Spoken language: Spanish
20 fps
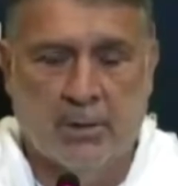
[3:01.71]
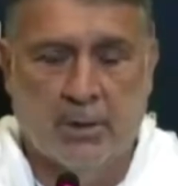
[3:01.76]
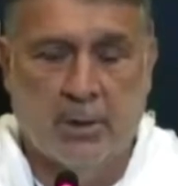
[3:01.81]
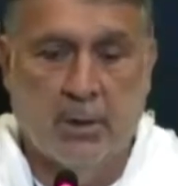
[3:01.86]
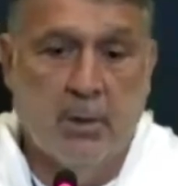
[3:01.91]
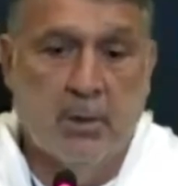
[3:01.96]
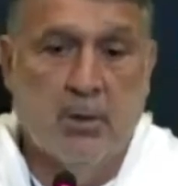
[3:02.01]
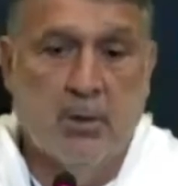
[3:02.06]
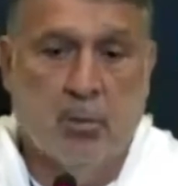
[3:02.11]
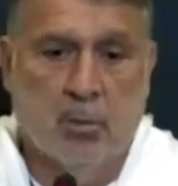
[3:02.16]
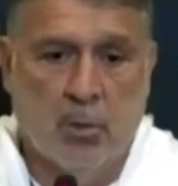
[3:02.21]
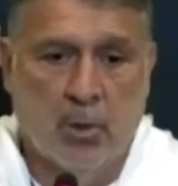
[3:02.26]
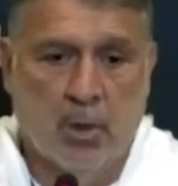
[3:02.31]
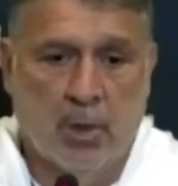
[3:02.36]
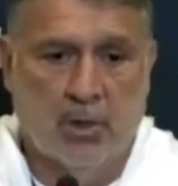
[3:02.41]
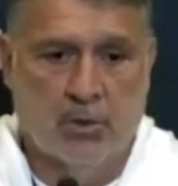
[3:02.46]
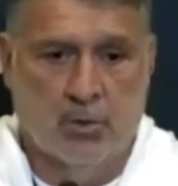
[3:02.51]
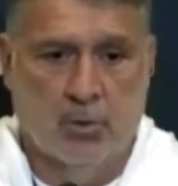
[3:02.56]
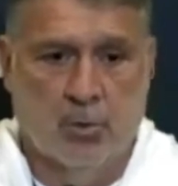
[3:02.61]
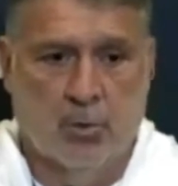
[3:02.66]
como el
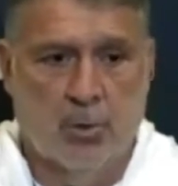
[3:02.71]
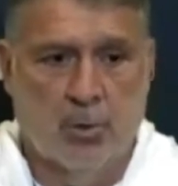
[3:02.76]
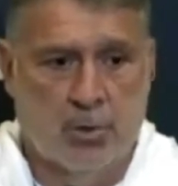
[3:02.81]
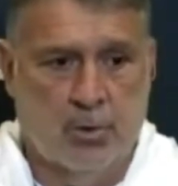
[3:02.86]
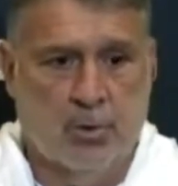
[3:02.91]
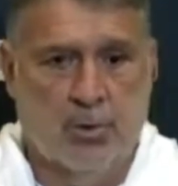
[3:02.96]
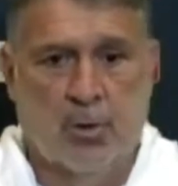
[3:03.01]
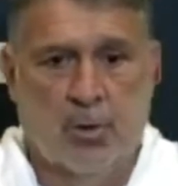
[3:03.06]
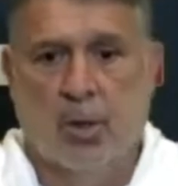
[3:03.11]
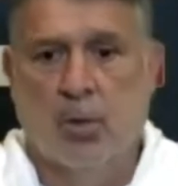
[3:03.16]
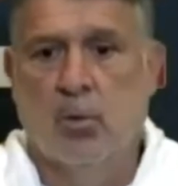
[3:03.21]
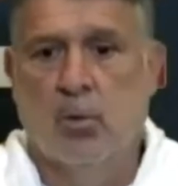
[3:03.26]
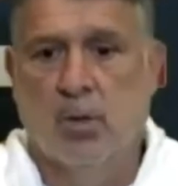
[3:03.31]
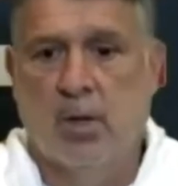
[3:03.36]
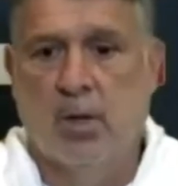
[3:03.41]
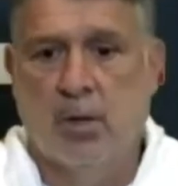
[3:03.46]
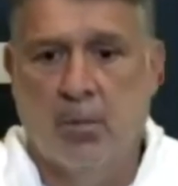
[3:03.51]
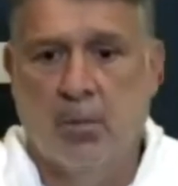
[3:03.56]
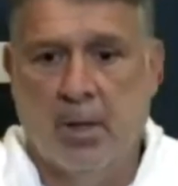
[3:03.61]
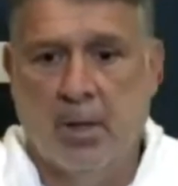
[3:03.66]
caso nuestro de Raúl
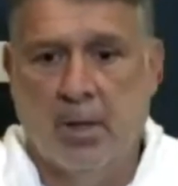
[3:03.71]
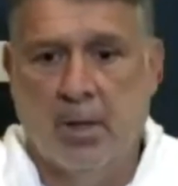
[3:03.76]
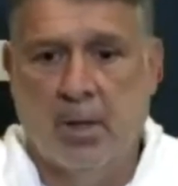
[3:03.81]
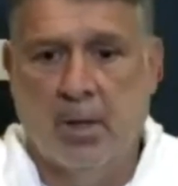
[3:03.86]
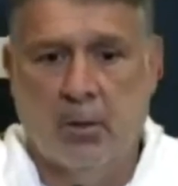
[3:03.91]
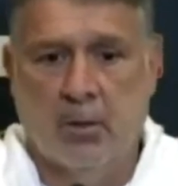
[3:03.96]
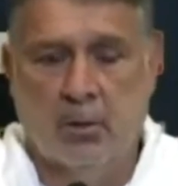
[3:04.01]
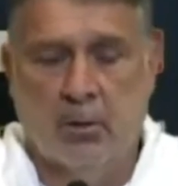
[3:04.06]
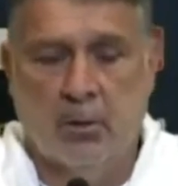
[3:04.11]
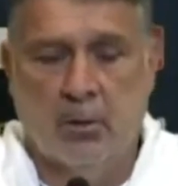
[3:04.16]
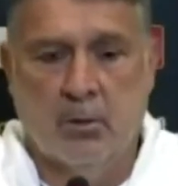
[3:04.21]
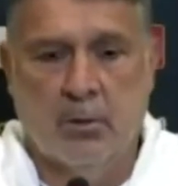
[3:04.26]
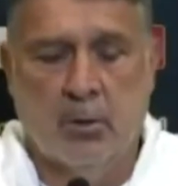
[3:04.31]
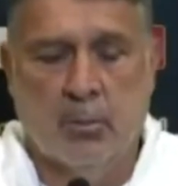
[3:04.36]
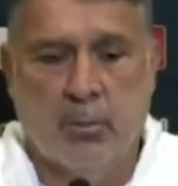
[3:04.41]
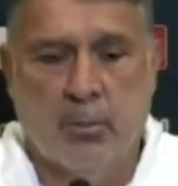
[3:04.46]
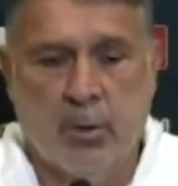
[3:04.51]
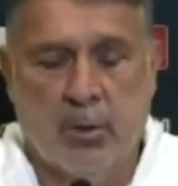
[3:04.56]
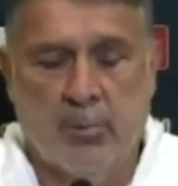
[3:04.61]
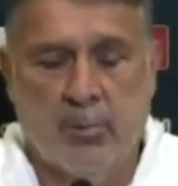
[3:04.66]
Jiménez que no, no
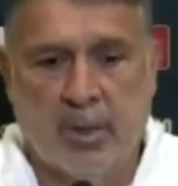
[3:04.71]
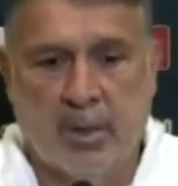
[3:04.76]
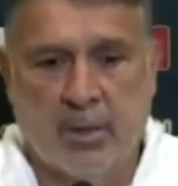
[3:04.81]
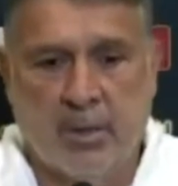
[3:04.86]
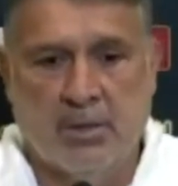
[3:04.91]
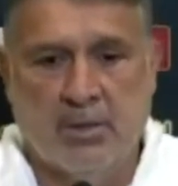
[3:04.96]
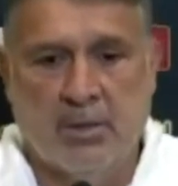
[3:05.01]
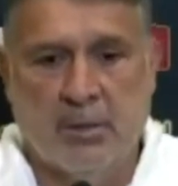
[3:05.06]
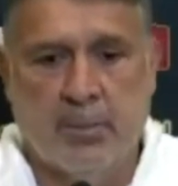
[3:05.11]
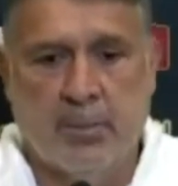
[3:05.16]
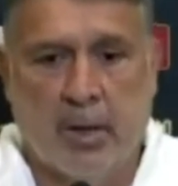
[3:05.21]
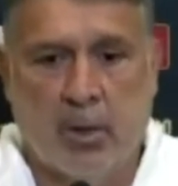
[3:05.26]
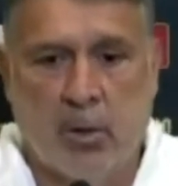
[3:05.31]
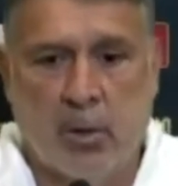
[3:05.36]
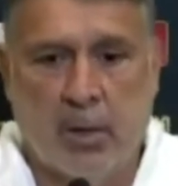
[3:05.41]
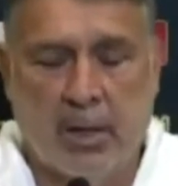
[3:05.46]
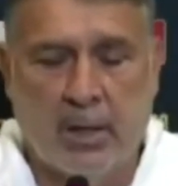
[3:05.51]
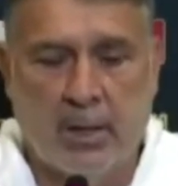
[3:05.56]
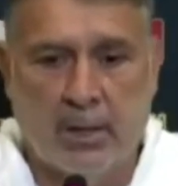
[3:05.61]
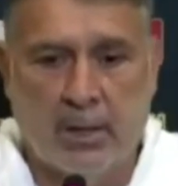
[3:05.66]
pueden participar o la
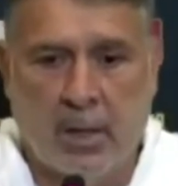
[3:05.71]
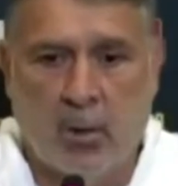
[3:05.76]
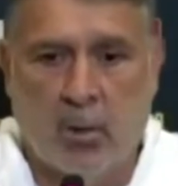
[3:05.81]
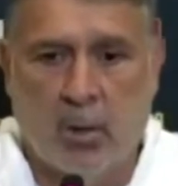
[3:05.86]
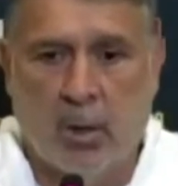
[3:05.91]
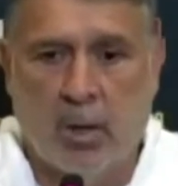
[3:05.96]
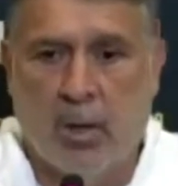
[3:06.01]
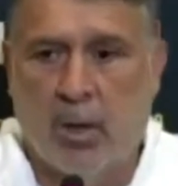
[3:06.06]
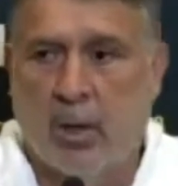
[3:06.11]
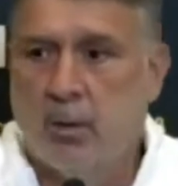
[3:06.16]
de Andrés Guardado.